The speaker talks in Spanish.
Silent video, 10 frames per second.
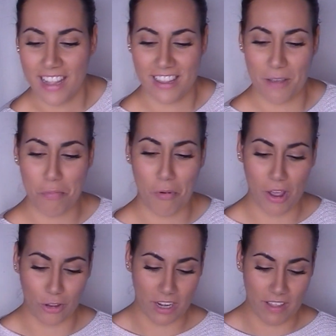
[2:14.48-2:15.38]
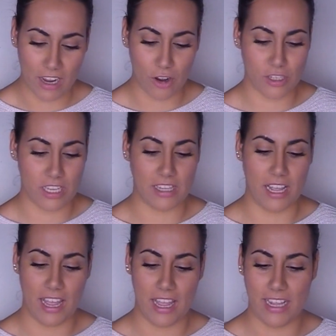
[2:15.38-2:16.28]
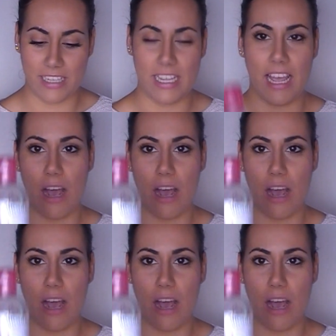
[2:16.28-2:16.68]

Después otra de las cositas es este